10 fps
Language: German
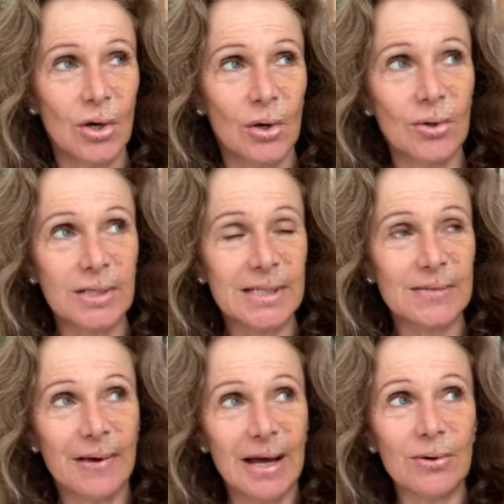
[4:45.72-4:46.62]
Und
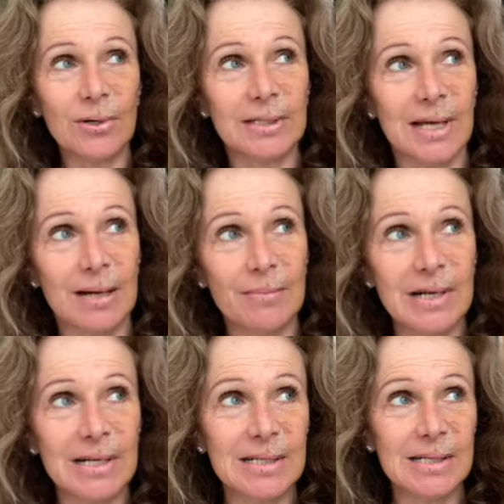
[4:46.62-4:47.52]
es war auch
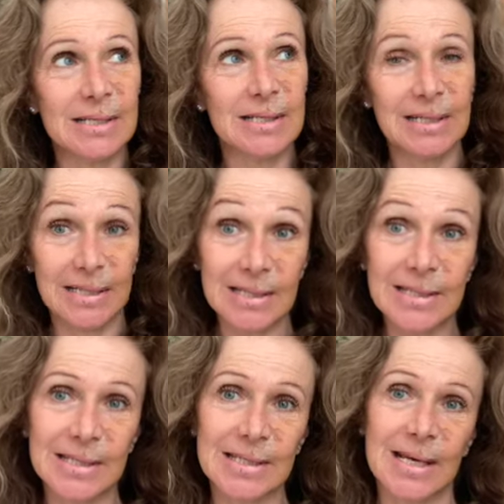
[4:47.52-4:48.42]
damals in
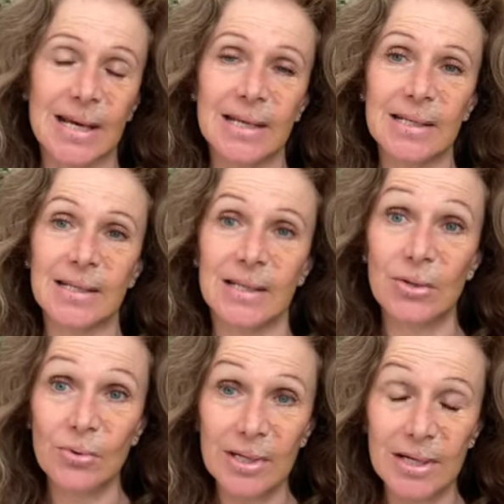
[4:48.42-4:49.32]
dieser Zeit
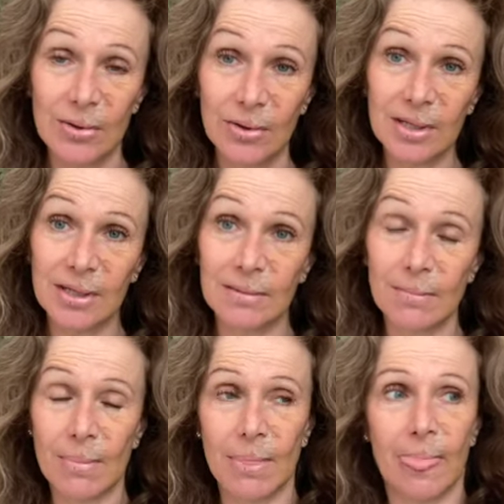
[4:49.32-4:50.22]
Julia
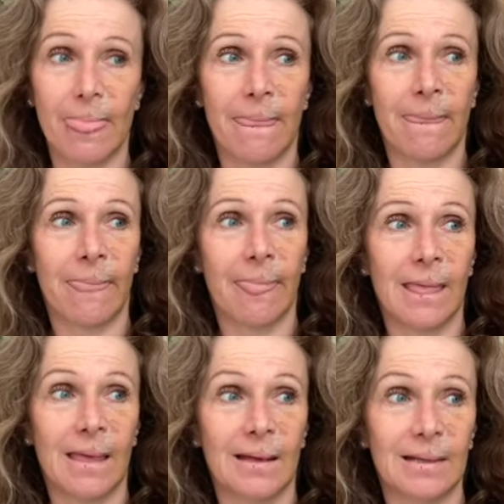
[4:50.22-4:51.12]
Onken,
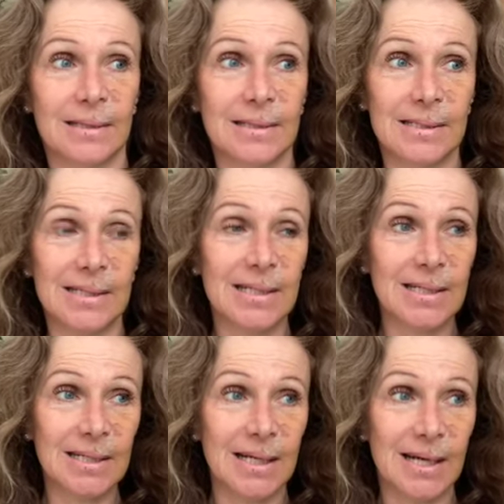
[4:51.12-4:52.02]

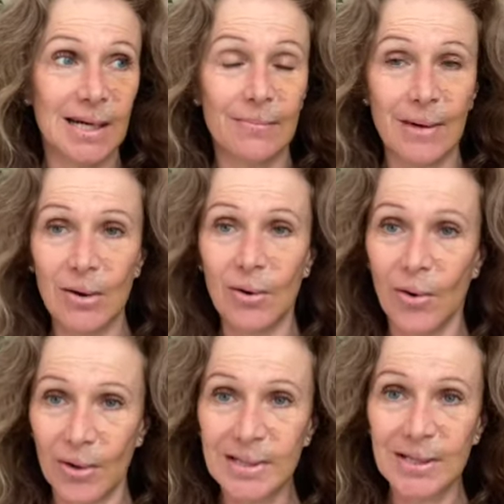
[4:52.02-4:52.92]
die ähm, auch
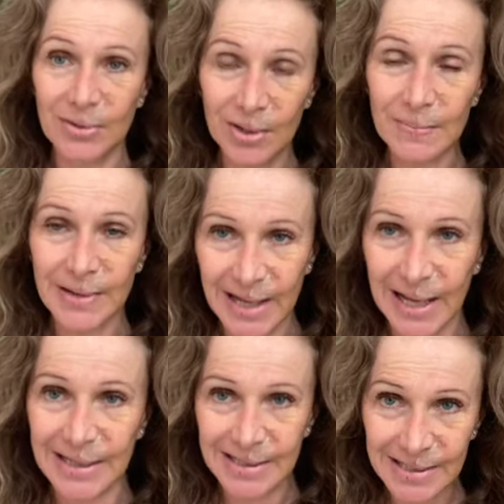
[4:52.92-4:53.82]
heute noch
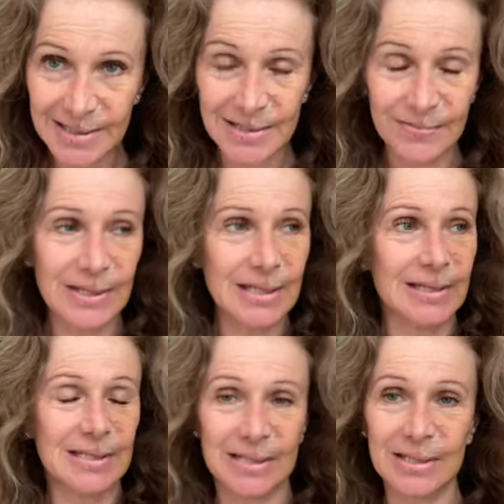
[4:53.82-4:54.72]
bekannt ist, wie ich
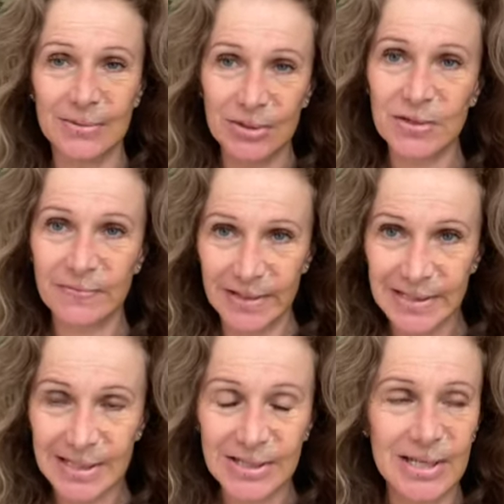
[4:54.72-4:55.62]
jetzt inzwischen
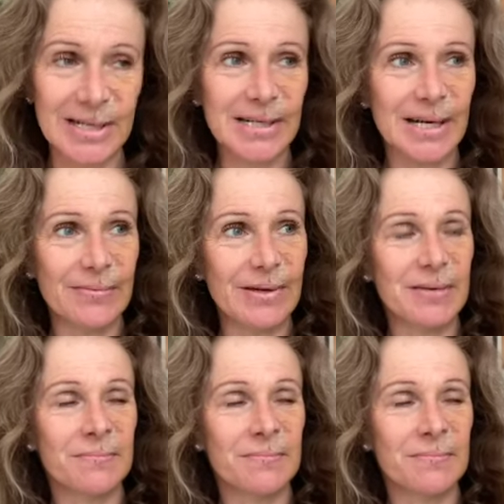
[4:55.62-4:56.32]
festgestellt habe.